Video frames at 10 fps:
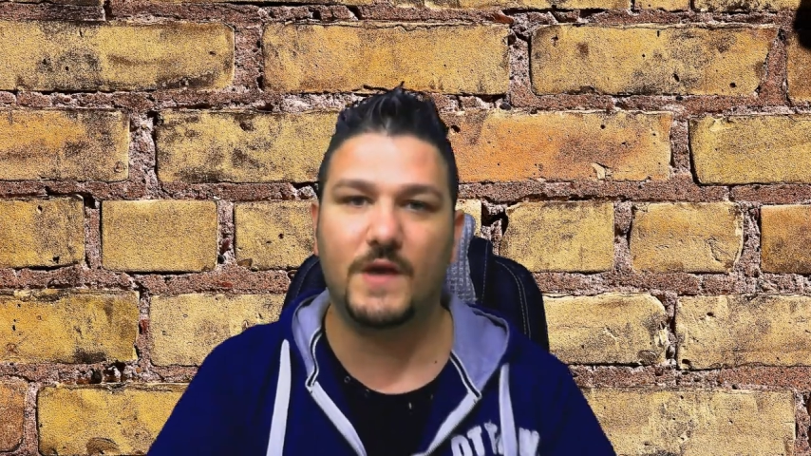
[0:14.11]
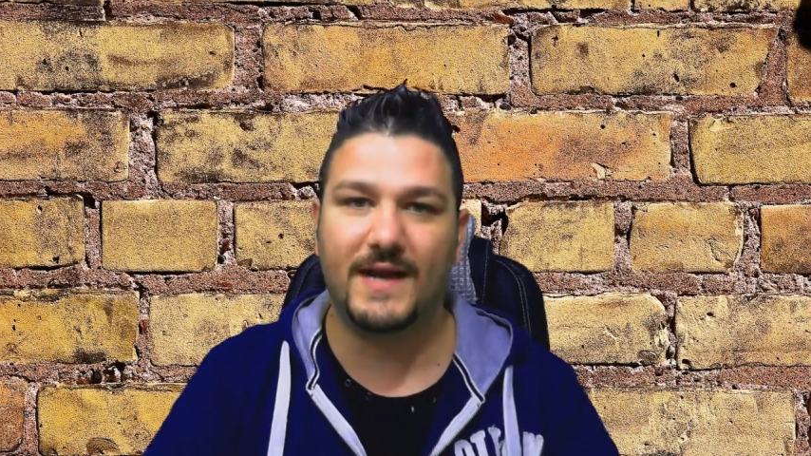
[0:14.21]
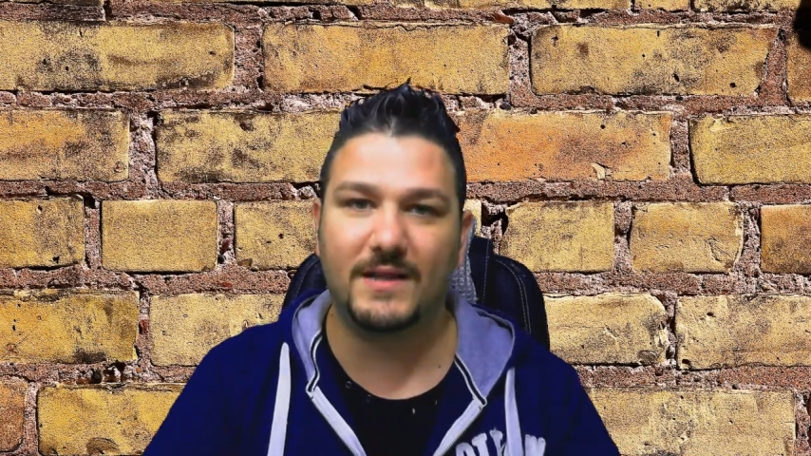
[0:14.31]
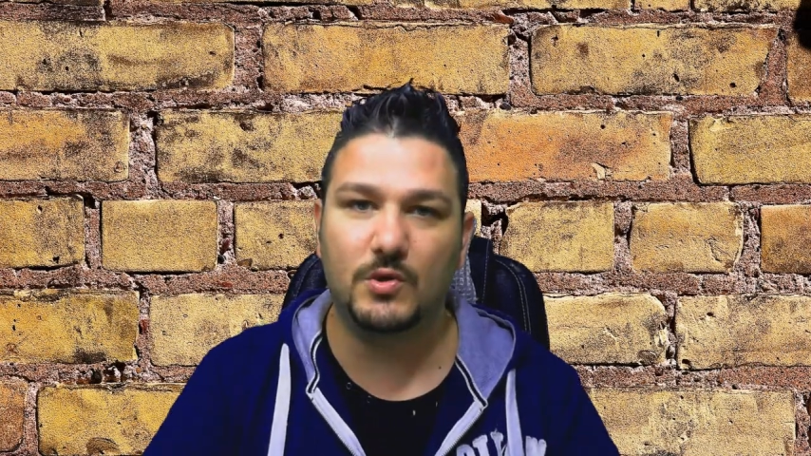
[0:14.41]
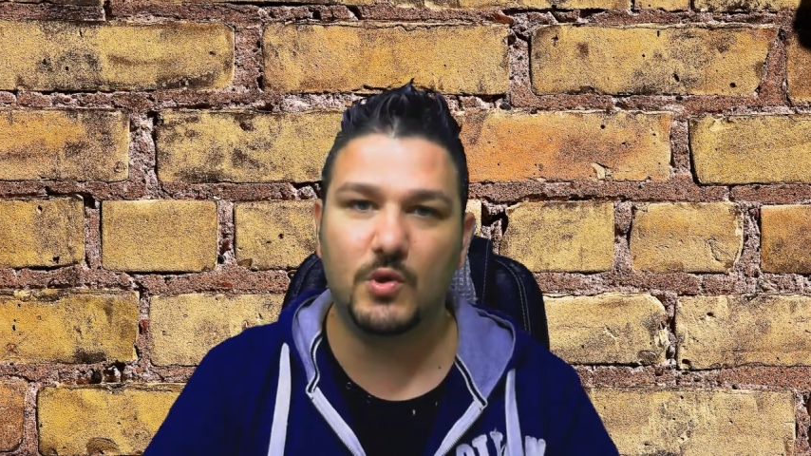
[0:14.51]
a
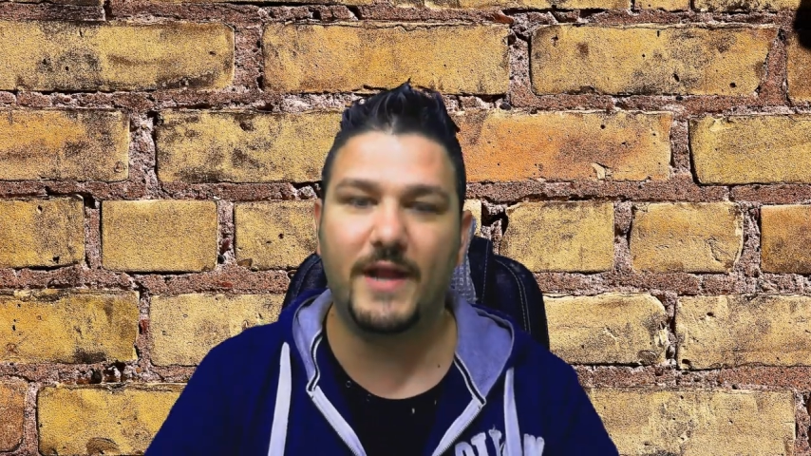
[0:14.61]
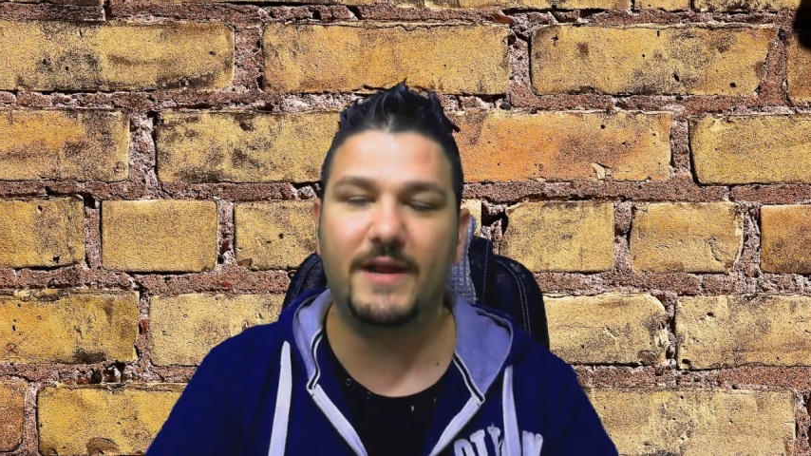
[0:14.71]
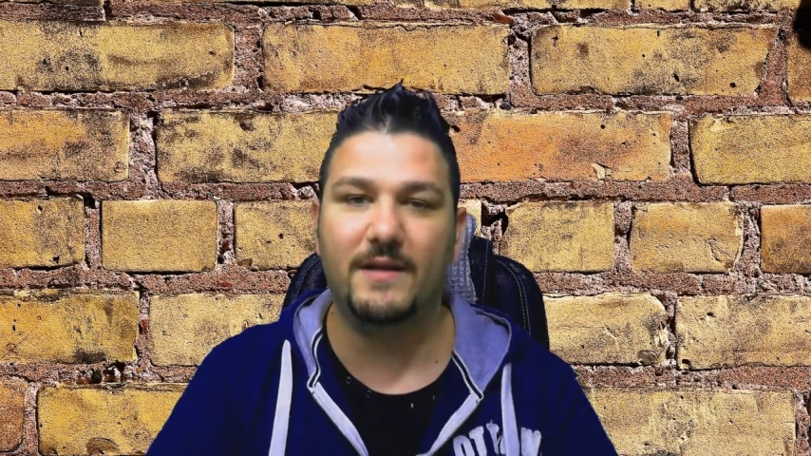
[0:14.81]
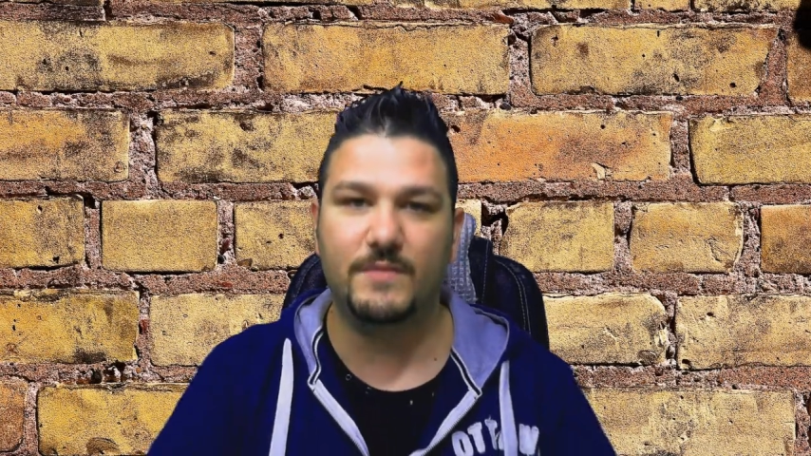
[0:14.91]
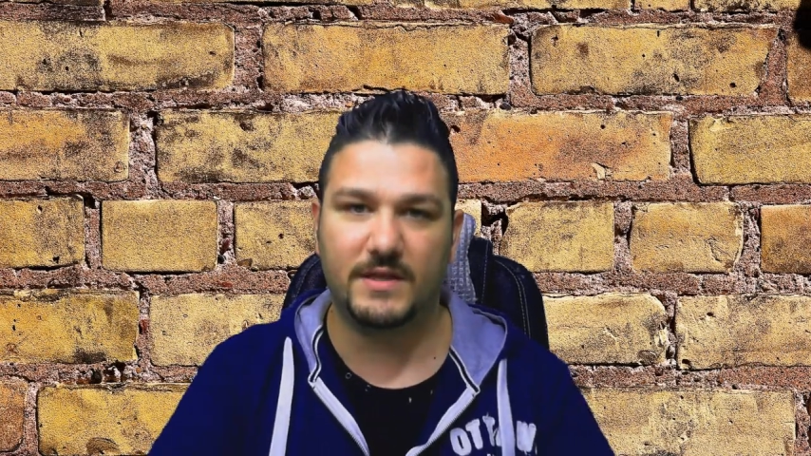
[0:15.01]
catturare
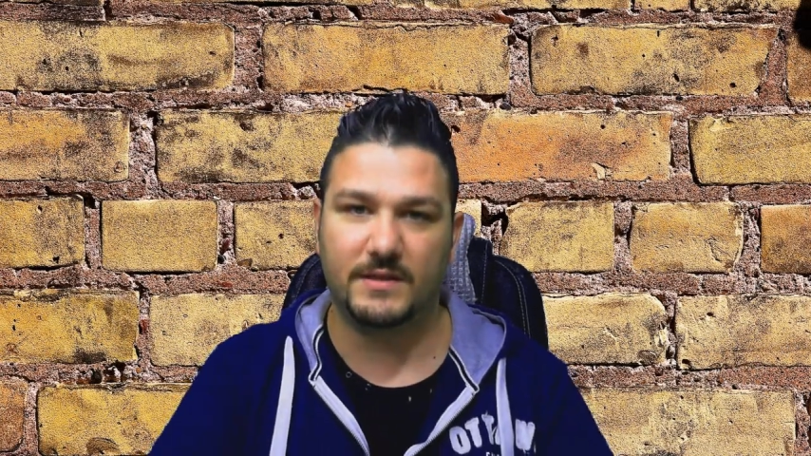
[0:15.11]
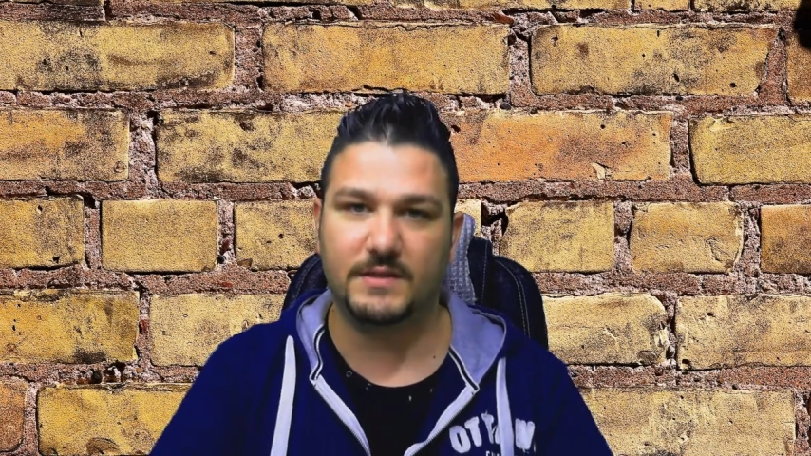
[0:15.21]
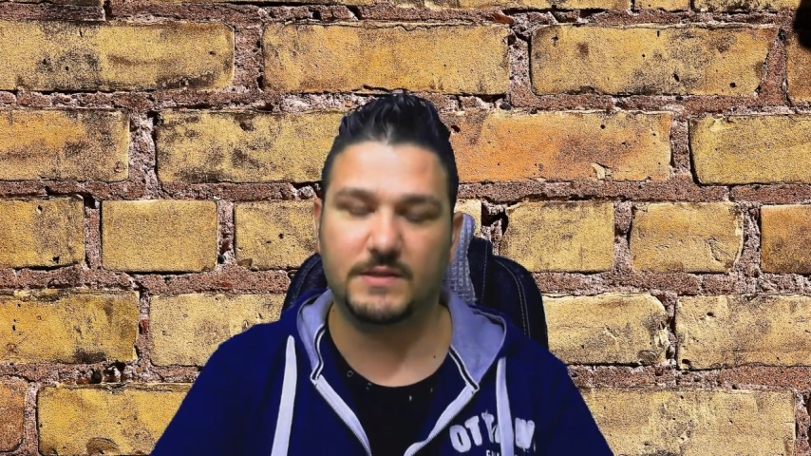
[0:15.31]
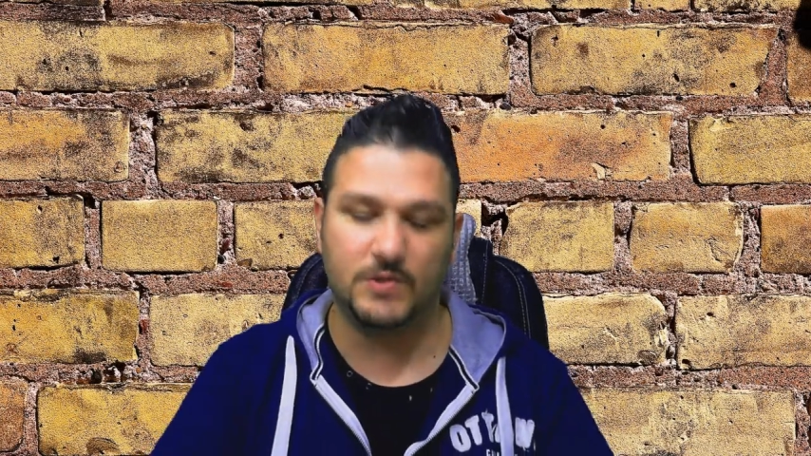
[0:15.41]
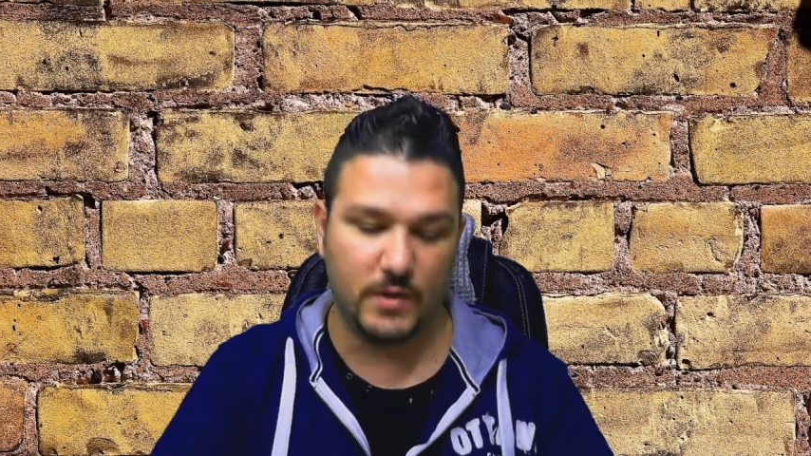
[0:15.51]
la mia
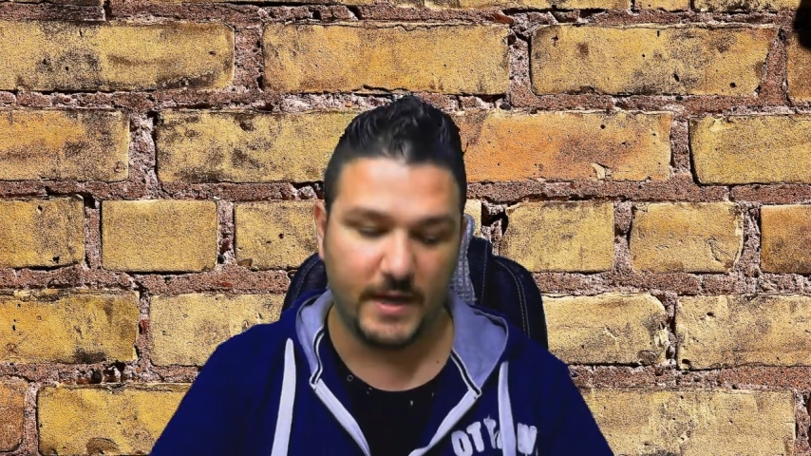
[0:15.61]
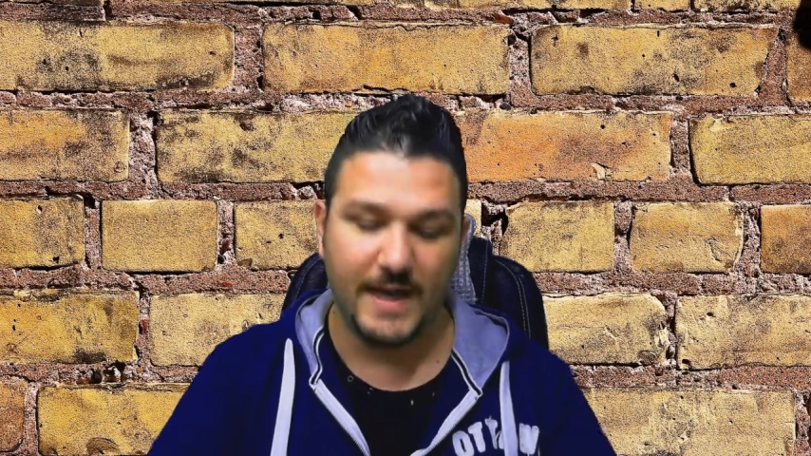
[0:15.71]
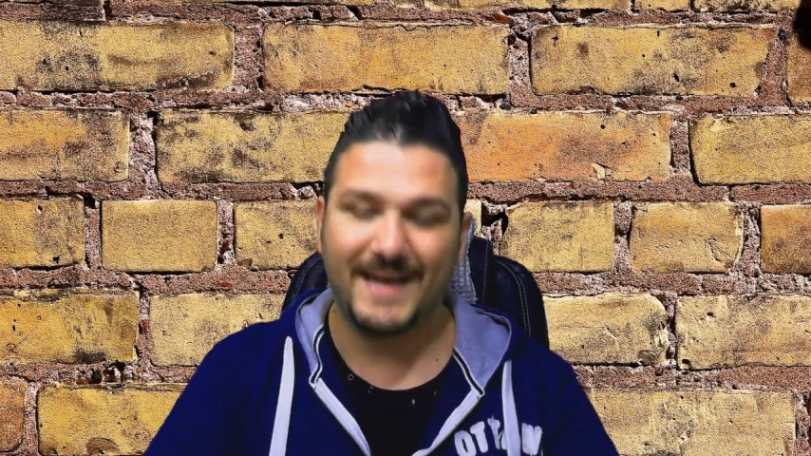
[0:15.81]
attenzione,